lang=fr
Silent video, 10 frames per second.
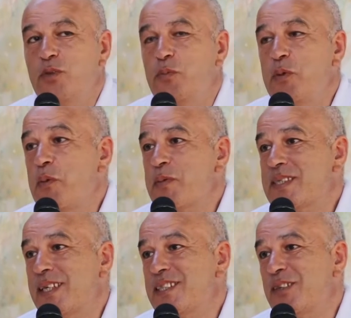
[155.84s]
depuis mon
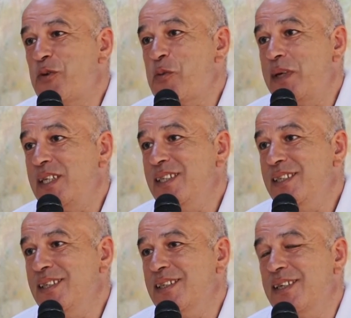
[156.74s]
passage au
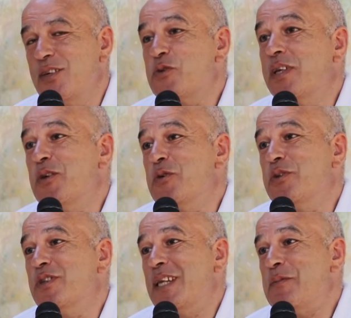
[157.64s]
Mali, je n'écoute
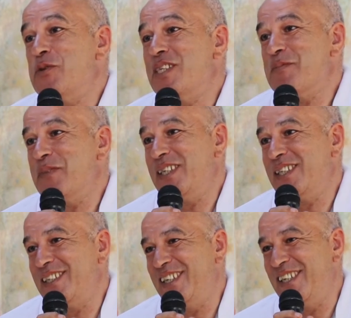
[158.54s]
que de la musique malienne.